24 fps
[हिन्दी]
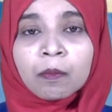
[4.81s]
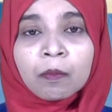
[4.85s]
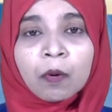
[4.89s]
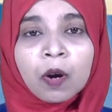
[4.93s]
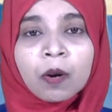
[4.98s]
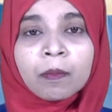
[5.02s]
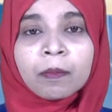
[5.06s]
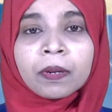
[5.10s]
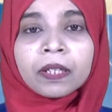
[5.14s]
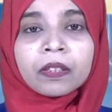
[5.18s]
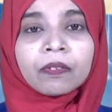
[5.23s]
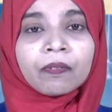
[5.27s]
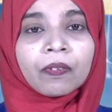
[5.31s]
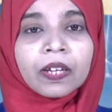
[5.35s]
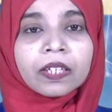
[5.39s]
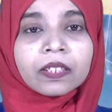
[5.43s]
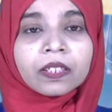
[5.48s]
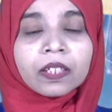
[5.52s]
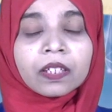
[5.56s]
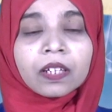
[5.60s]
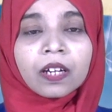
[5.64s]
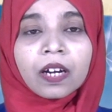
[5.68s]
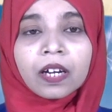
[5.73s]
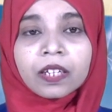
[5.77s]
मोहम्मद
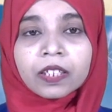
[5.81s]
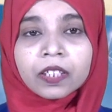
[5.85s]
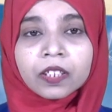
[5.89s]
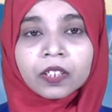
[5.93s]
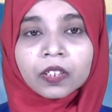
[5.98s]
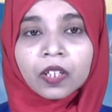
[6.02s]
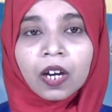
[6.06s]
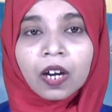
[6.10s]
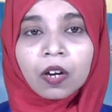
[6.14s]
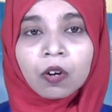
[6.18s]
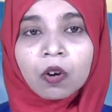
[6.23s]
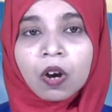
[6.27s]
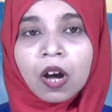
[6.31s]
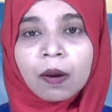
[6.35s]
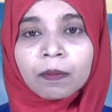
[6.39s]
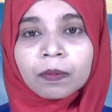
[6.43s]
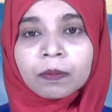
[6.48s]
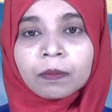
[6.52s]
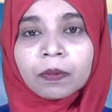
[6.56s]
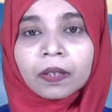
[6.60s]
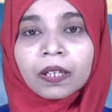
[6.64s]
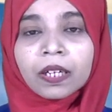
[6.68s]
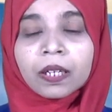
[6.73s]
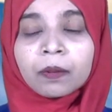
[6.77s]
फैसल अली शाह को
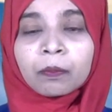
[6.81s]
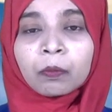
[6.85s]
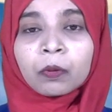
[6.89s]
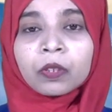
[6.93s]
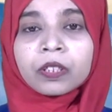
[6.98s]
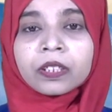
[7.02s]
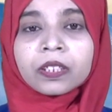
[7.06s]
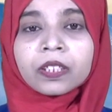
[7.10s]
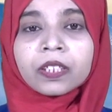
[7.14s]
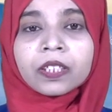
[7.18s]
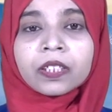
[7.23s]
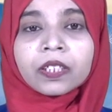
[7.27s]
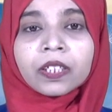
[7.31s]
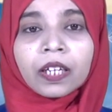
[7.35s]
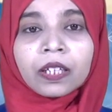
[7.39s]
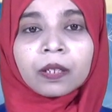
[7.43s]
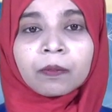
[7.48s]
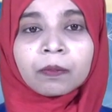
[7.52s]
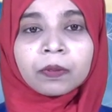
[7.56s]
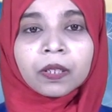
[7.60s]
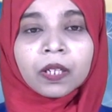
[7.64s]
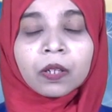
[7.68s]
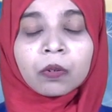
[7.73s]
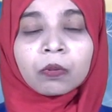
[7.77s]
हबीबनगर पुलिस की
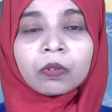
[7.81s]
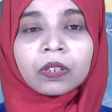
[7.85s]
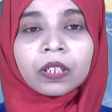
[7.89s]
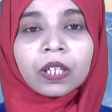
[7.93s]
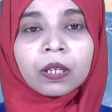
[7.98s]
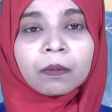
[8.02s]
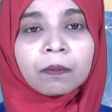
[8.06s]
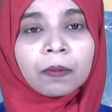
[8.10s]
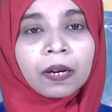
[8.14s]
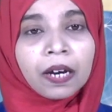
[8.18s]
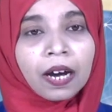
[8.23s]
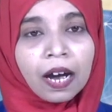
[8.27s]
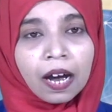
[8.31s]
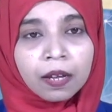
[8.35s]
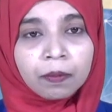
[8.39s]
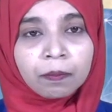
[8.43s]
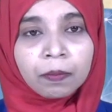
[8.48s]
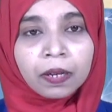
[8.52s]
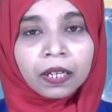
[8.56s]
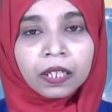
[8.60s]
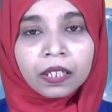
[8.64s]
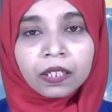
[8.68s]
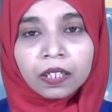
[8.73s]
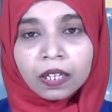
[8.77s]
जानब ऐसी उनके
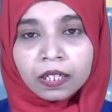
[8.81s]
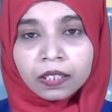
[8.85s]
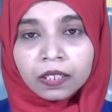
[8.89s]
मकान में ही